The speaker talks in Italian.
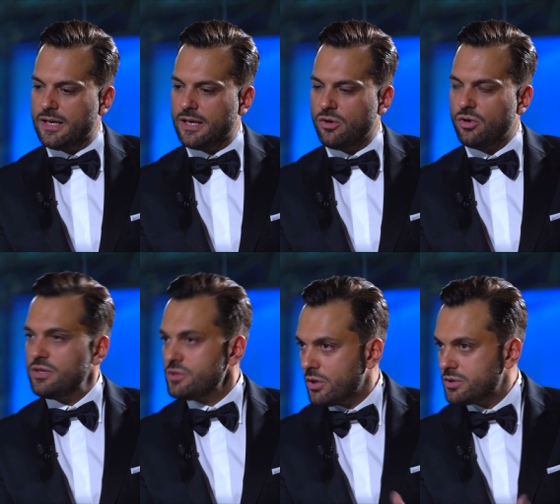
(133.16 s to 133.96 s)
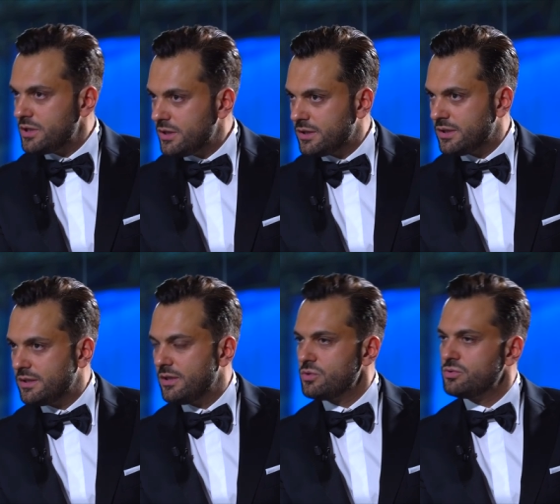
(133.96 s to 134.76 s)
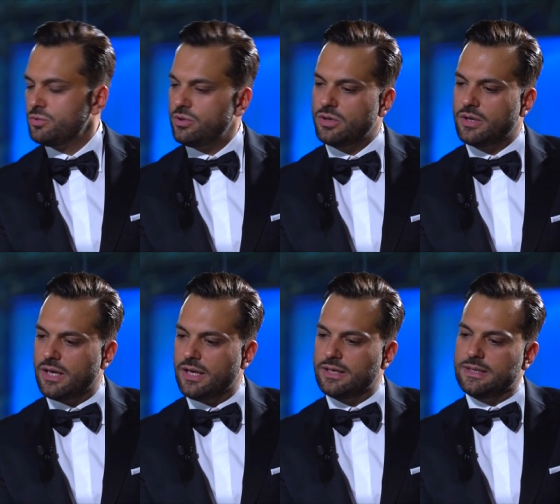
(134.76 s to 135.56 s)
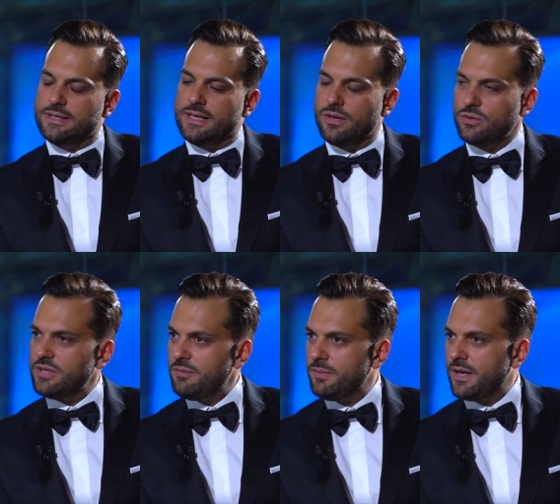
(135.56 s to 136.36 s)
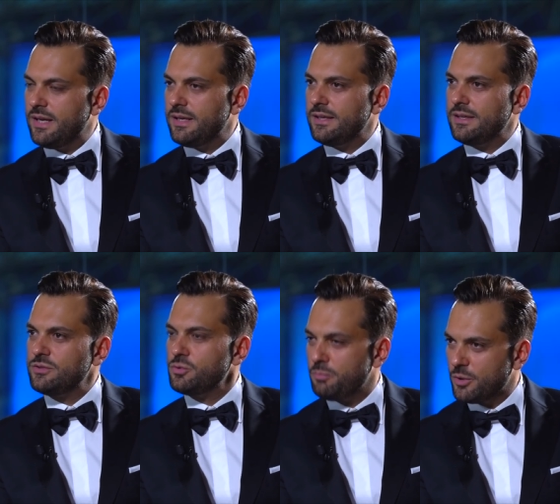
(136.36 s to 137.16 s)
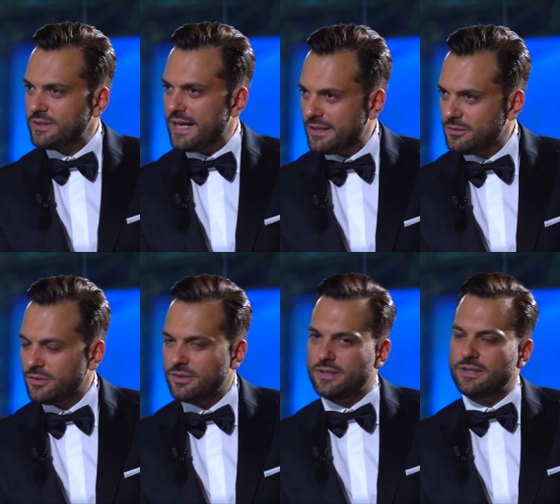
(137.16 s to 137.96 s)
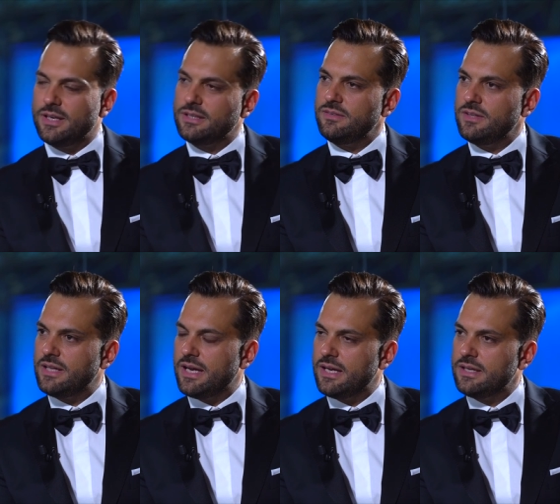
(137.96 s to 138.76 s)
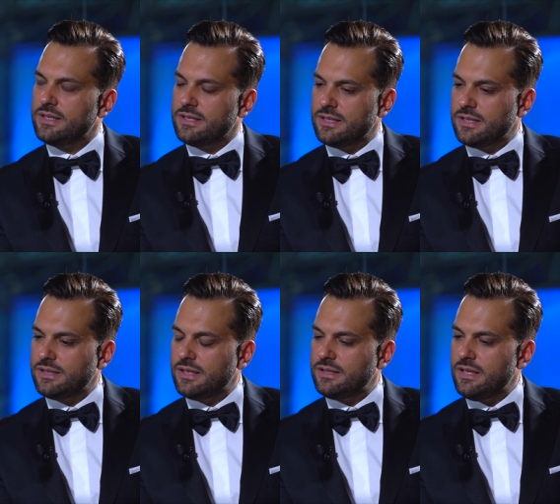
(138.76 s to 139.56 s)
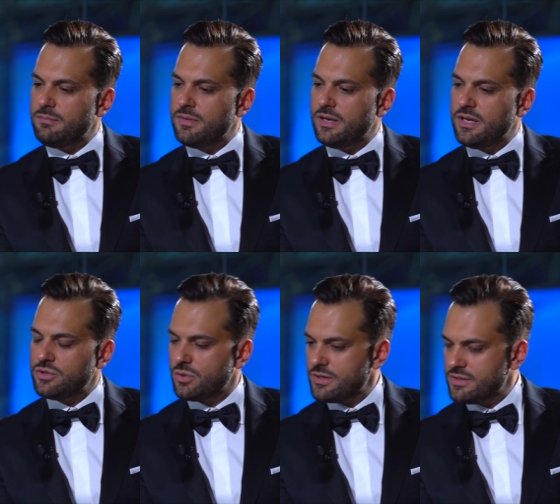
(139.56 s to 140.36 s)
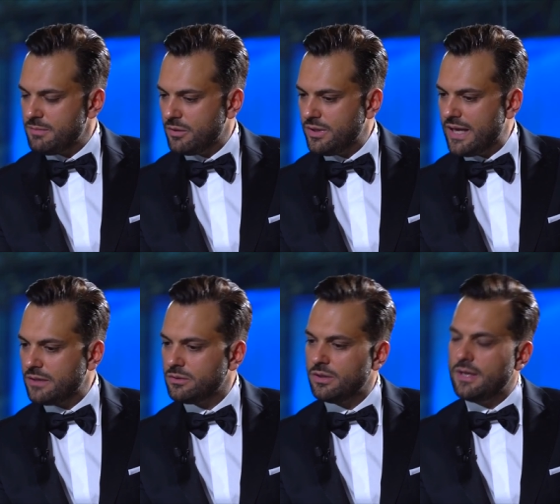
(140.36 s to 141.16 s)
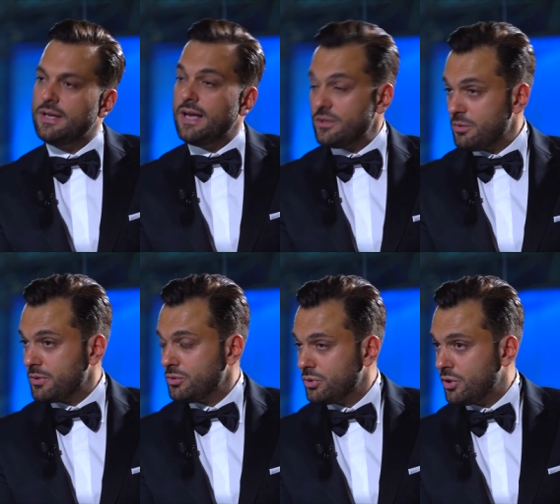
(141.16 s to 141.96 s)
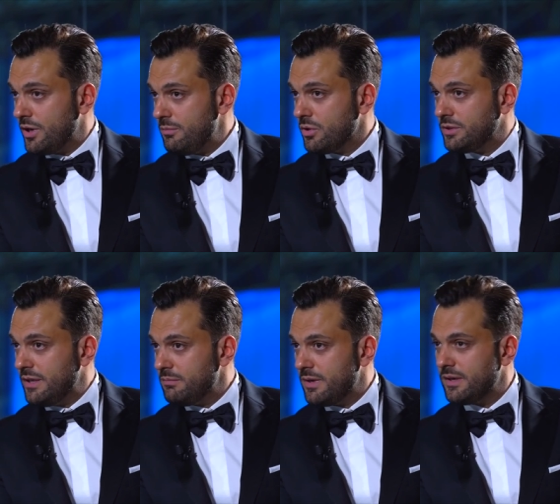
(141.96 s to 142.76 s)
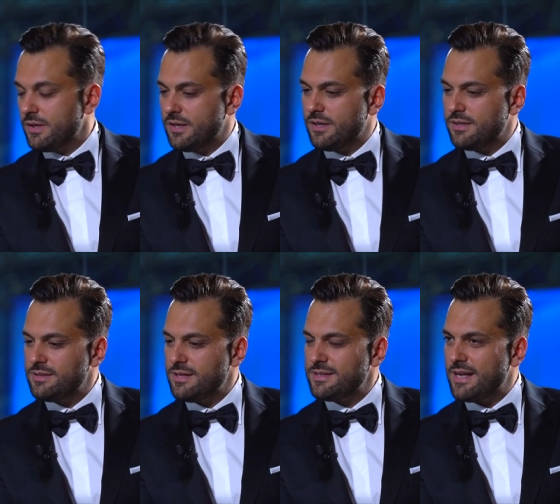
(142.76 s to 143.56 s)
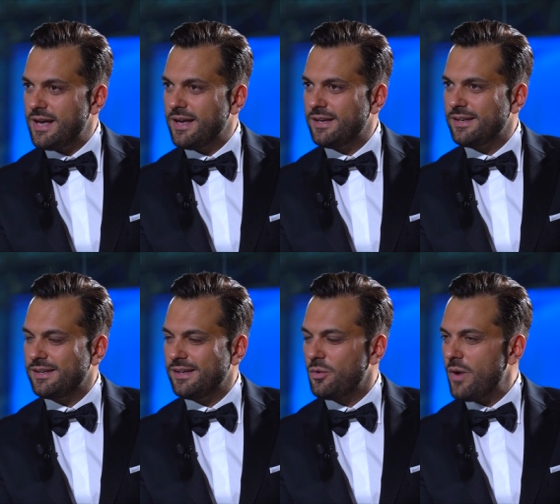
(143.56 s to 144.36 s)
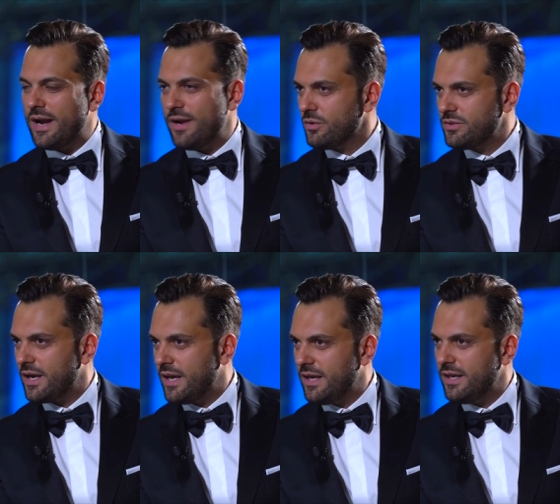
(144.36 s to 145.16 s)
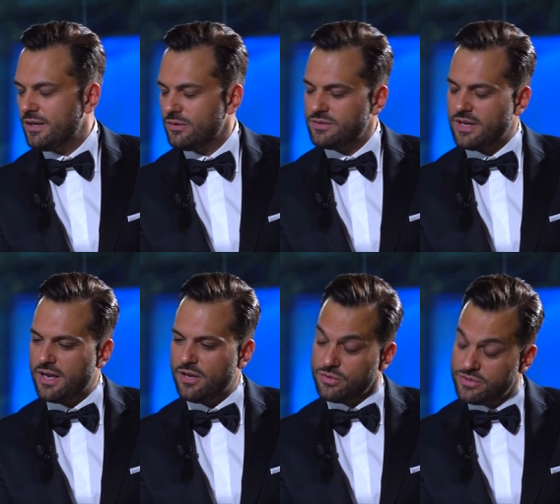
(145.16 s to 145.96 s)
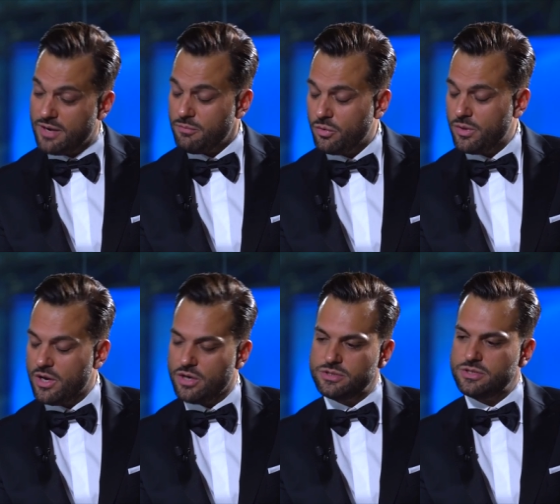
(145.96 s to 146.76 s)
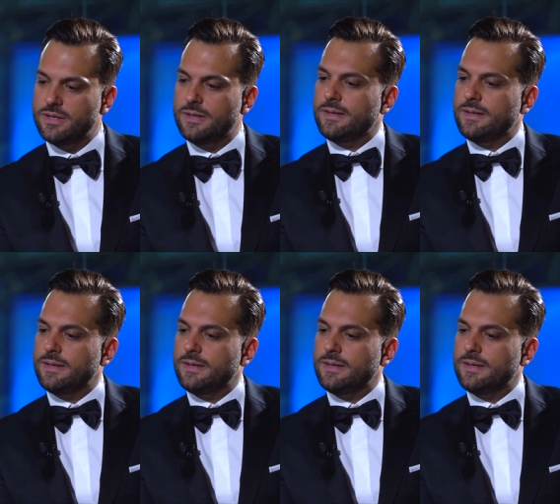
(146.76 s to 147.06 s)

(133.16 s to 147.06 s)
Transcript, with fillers: eh, con i soci eh, dello studio che hanno sempre eh, supportato eh, l'attività eh, del team insurance da me guidato e soprattutto con il mio team, senza il quale non sarei e non, non saremmo qui oggi.